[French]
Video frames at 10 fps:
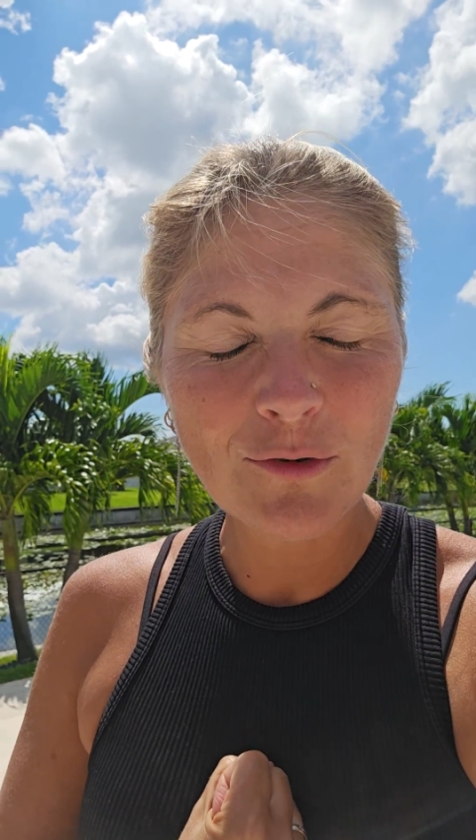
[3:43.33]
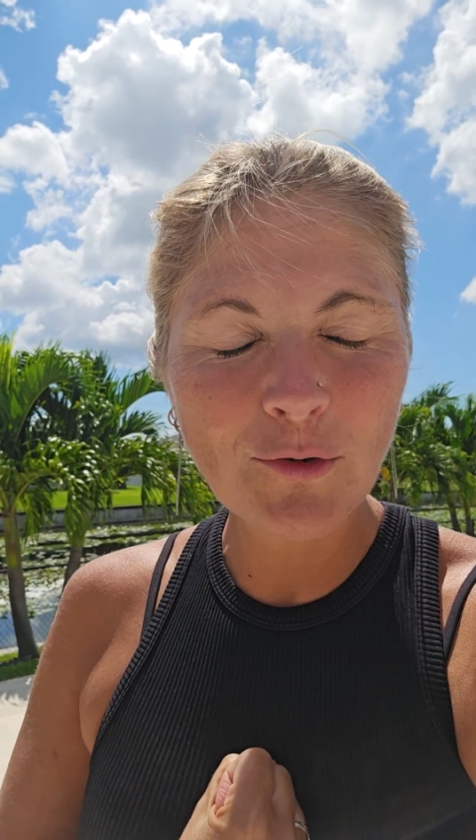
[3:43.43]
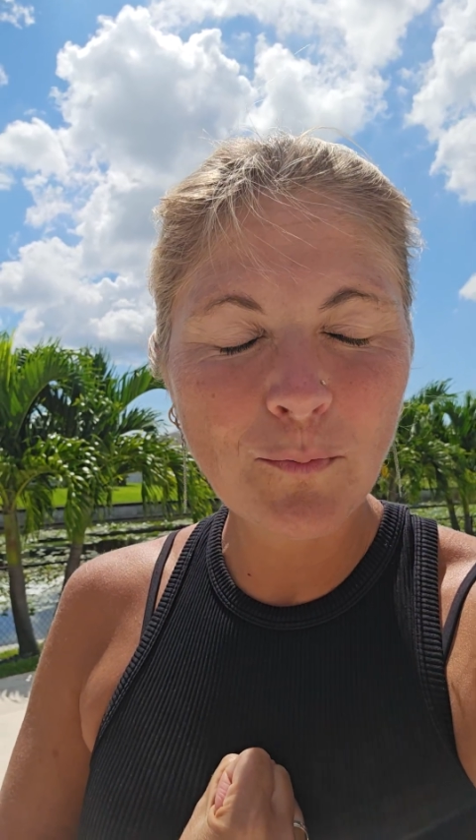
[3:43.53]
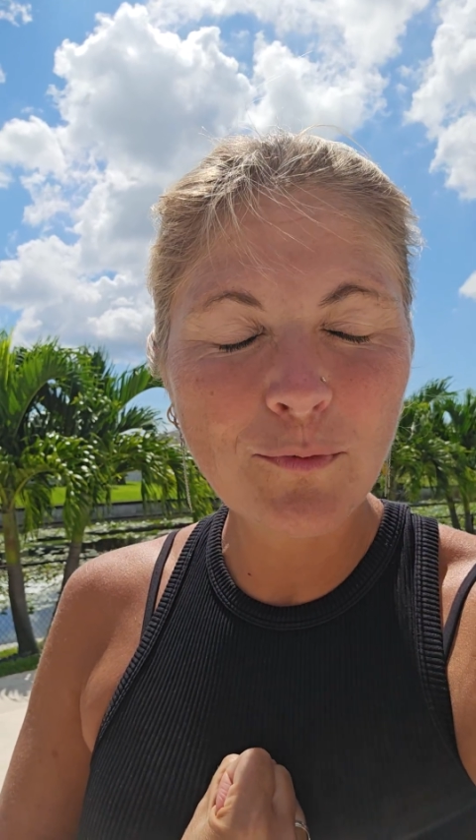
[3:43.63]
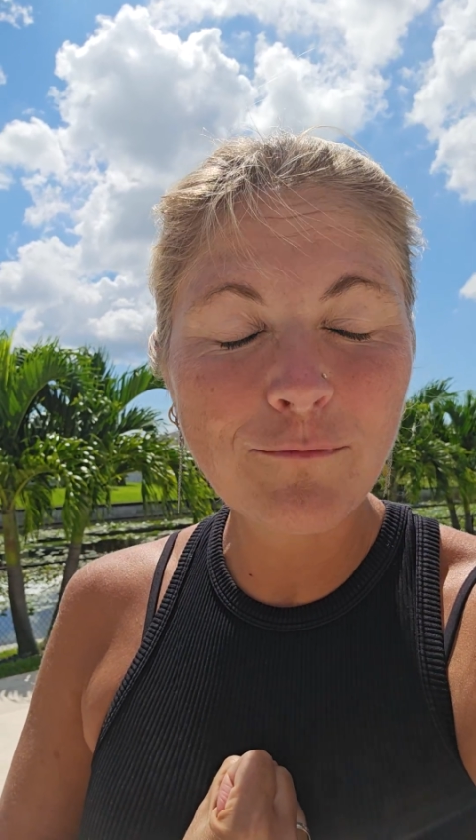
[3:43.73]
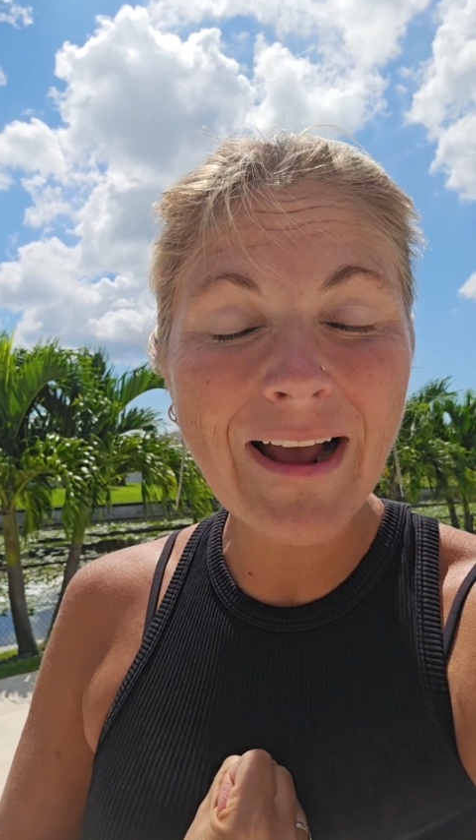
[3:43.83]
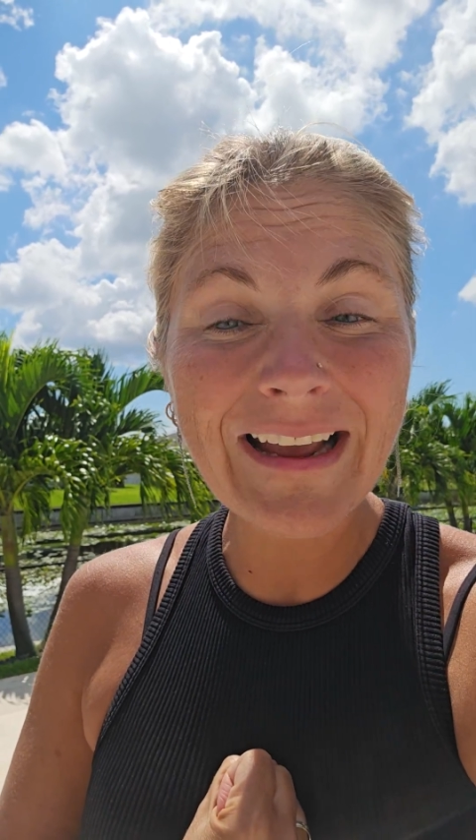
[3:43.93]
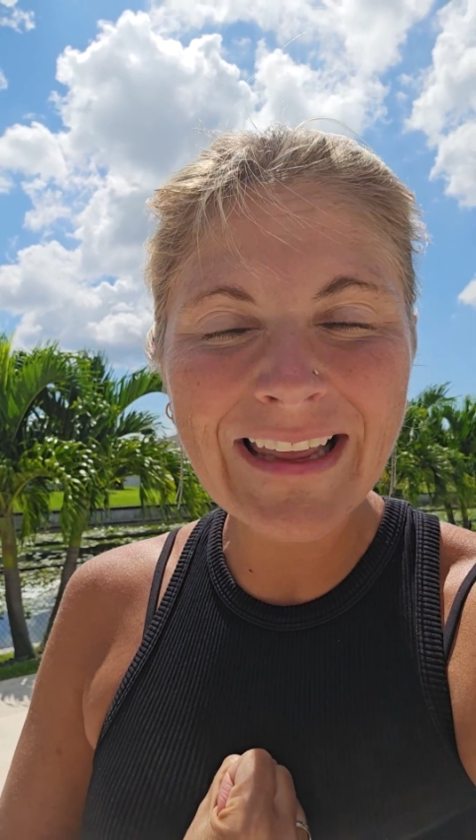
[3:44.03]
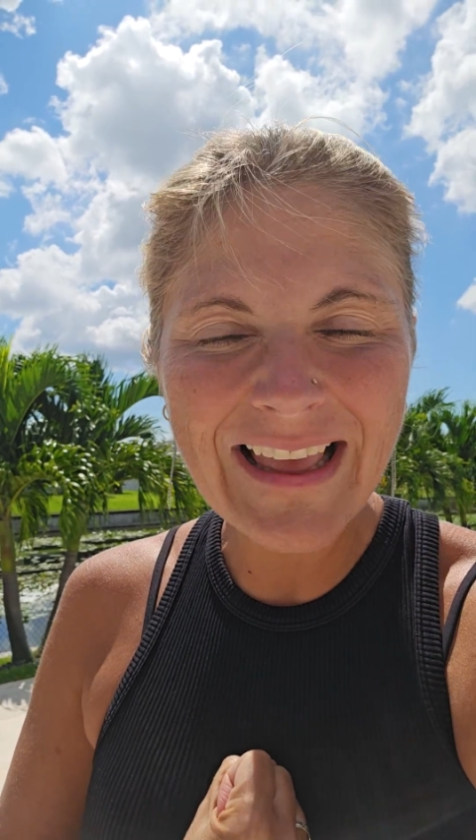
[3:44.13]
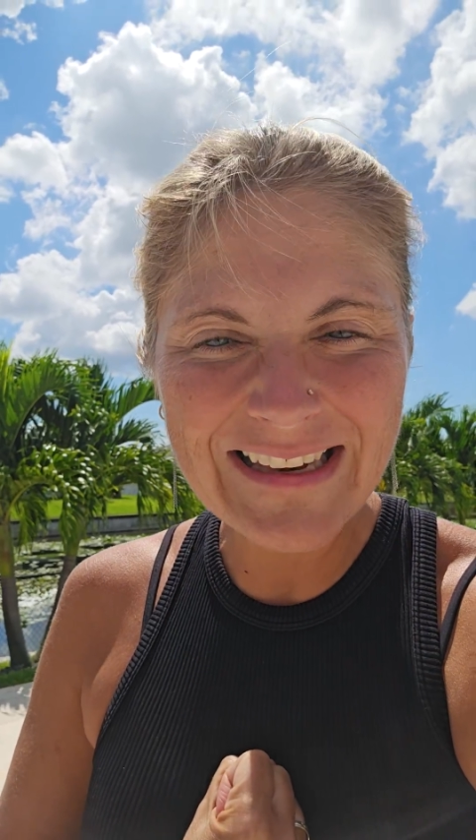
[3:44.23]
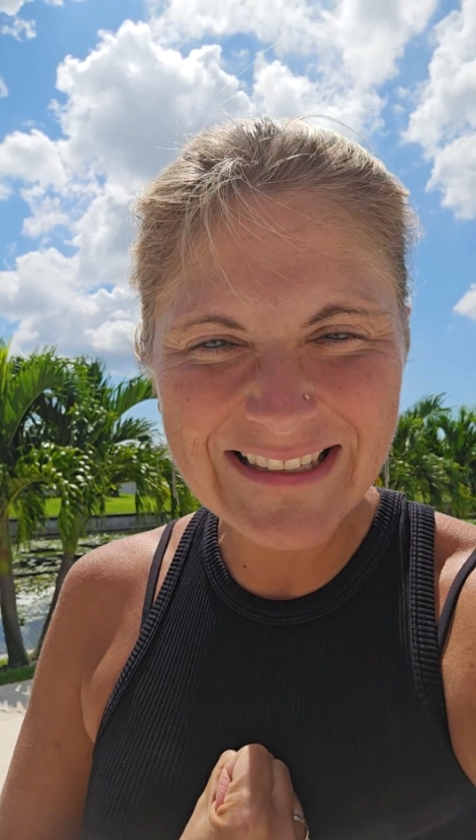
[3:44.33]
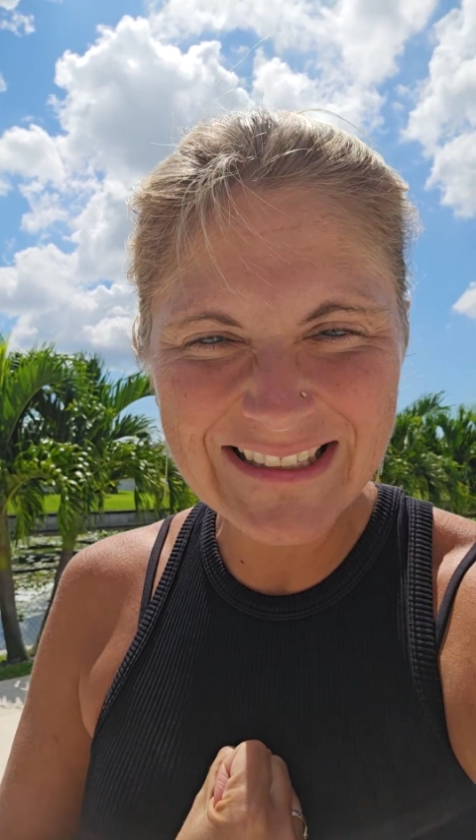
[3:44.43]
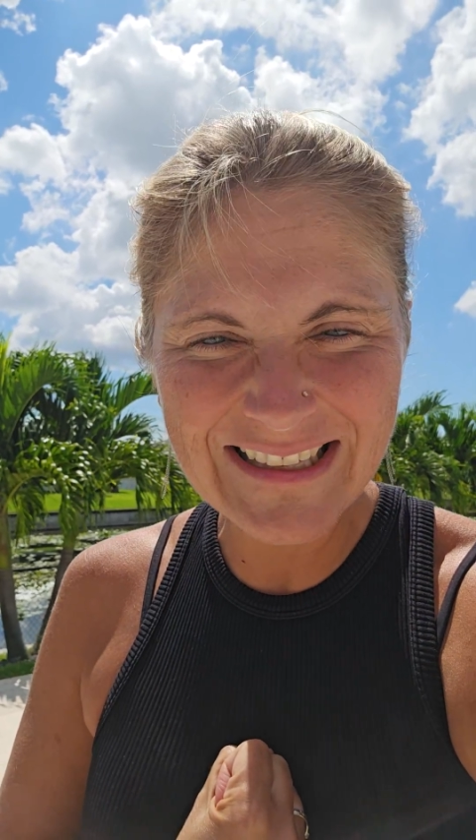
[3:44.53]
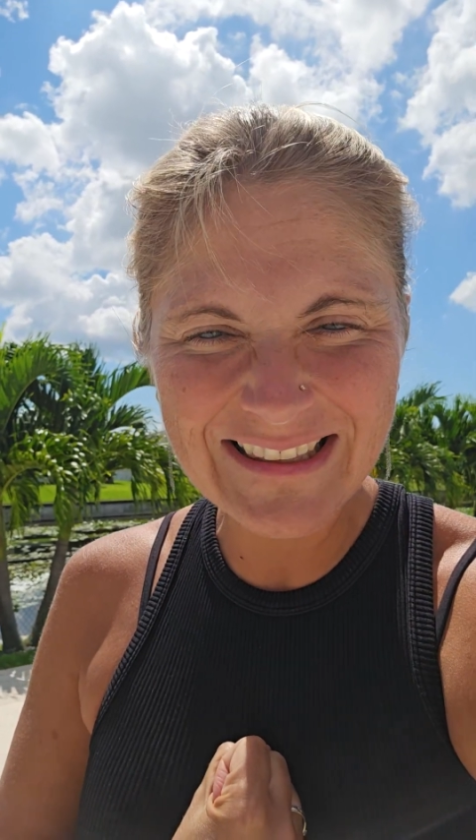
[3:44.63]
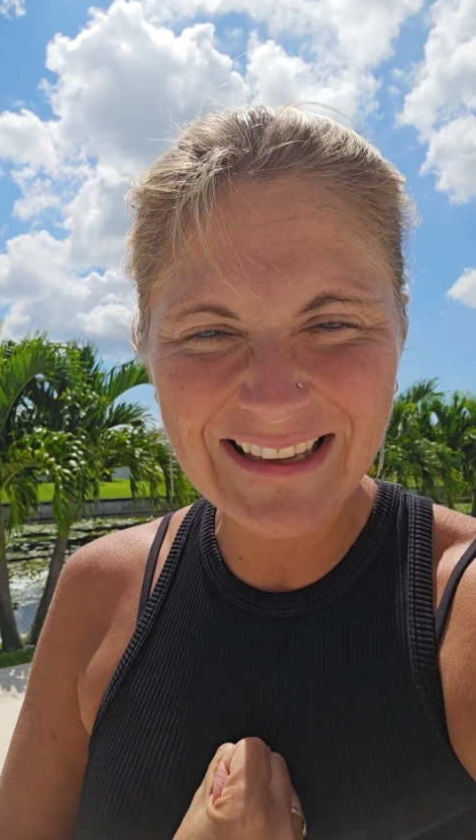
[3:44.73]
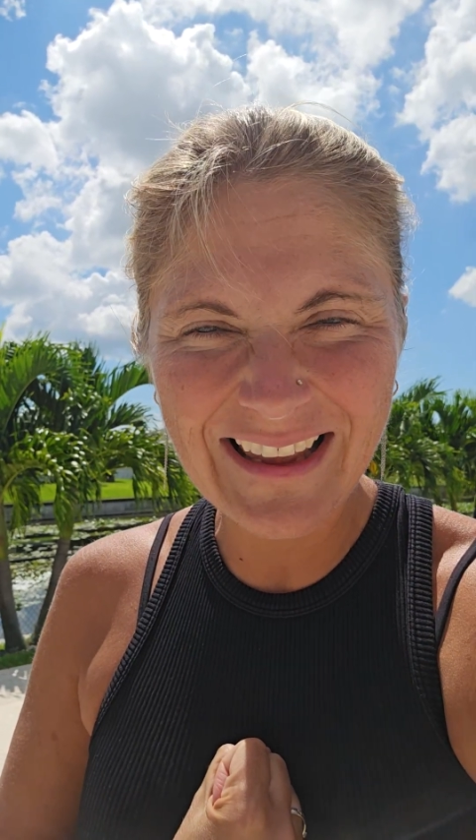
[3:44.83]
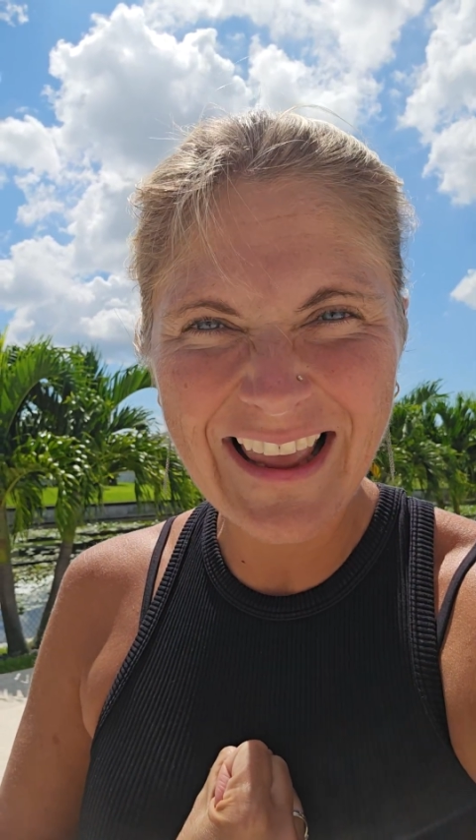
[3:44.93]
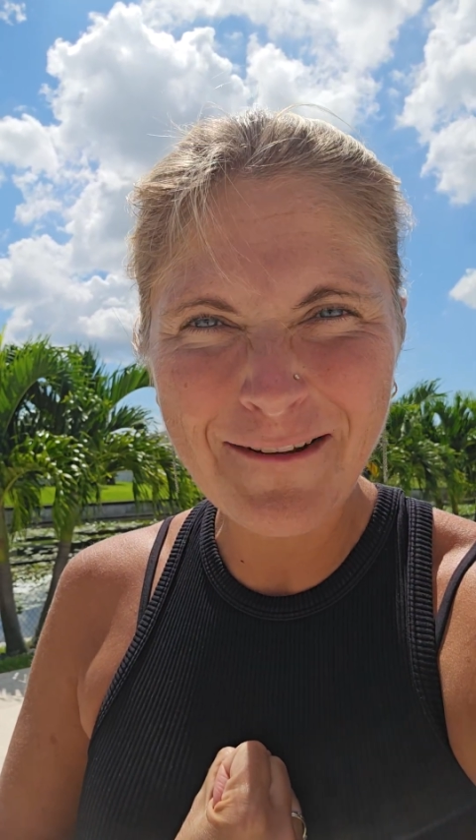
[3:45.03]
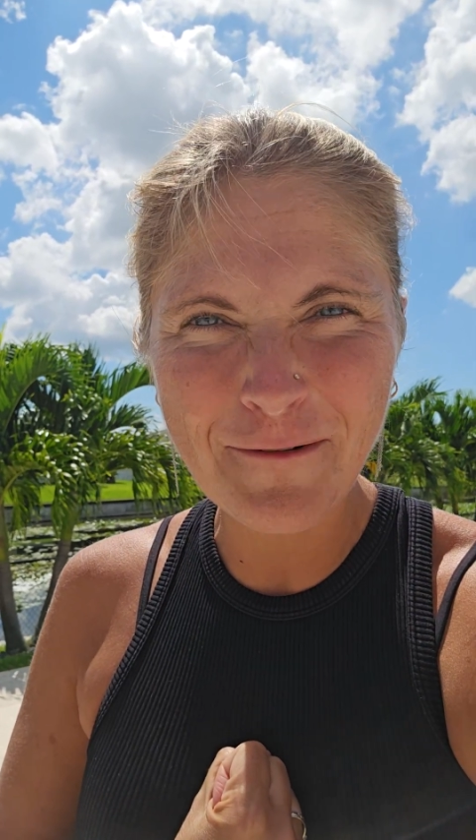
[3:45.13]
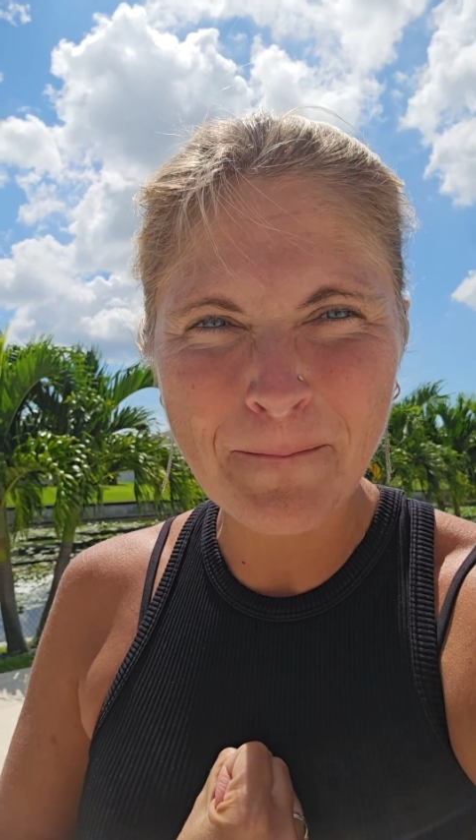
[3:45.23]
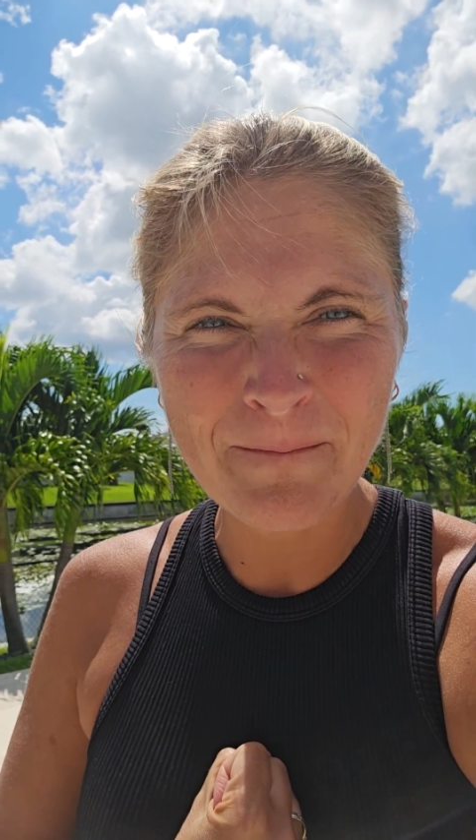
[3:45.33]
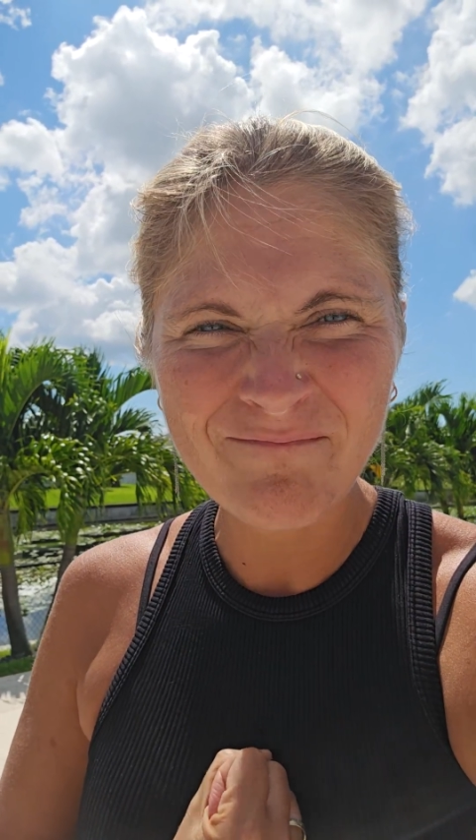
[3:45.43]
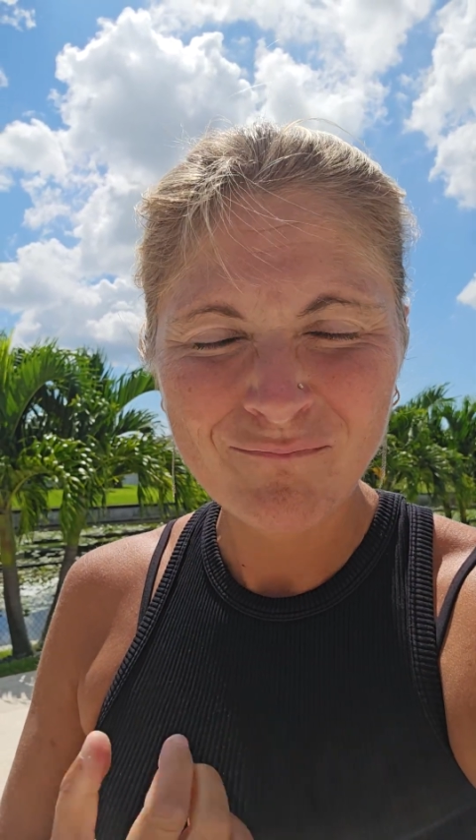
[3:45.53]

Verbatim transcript: de pouvoir réaliser tes rêves,